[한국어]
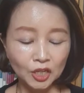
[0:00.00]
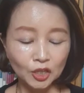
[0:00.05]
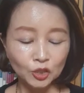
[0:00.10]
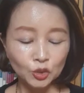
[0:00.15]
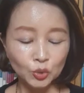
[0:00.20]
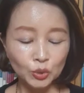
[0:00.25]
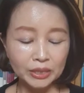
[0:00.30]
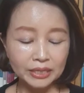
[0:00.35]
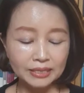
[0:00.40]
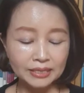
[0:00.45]

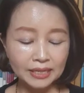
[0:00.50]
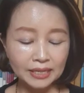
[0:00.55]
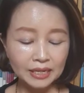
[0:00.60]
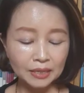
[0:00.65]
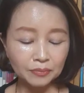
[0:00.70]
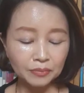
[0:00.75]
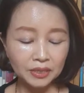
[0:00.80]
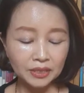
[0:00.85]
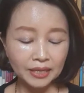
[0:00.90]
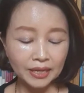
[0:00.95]
주위
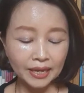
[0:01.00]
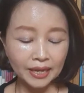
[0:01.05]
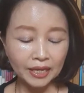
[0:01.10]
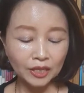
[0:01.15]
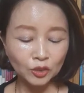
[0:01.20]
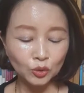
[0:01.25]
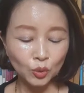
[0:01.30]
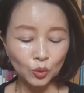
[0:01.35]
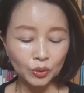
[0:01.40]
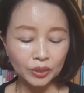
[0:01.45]
사람들의
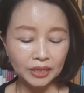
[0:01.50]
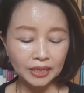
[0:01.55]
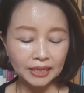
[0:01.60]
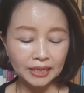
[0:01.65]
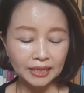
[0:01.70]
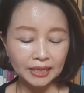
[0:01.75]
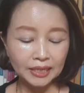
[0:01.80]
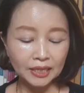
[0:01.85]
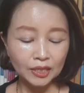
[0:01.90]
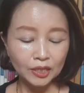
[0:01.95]

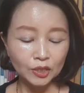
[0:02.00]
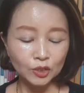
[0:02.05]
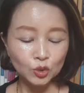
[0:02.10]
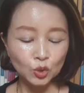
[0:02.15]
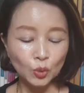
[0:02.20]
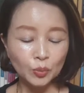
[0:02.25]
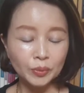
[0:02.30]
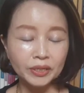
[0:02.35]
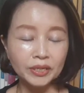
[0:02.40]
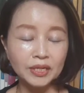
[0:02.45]
행동이
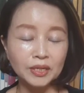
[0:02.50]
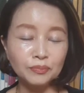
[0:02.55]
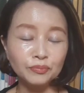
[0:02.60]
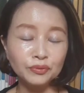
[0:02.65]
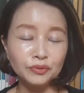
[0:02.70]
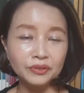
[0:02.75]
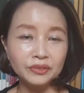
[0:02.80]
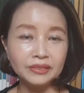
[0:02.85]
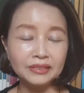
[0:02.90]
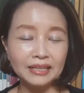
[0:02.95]
소비를
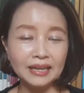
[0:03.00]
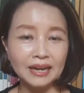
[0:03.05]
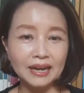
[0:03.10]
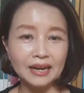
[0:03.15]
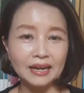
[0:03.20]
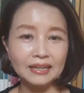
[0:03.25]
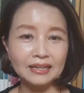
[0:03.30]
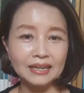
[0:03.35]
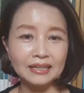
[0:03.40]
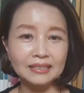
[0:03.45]

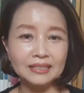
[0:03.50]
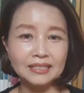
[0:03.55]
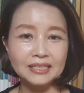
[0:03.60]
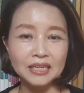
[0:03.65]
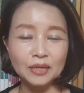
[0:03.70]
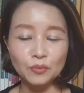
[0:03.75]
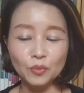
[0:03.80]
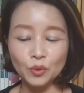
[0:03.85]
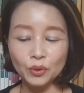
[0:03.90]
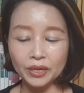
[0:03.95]
부른다라는
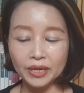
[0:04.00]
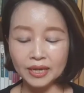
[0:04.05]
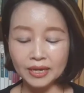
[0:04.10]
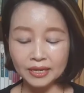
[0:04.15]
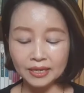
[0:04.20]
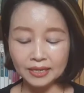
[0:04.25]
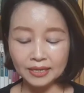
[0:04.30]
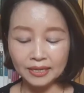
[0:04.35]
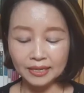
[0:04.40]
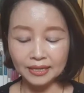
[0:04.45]

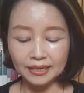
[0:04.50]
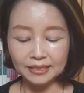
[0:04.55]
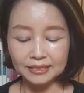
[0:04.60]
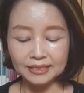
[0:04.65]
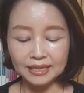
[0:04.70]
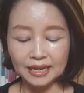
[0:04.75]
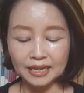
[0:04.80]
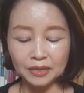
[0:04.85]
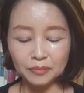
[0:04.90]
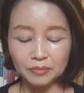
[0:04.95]
제목의
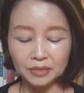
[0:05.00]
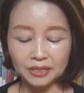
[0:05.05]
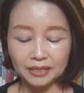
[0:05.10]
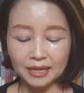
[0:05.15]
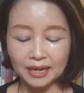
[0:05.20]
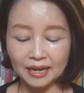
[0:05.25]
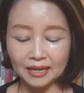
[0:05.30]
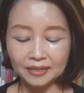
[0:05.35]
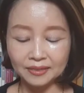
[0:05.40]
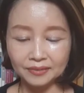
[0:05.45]

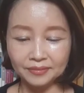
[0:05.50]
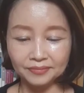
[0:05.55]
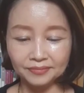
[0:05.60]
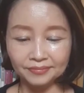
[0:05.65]
장입니다.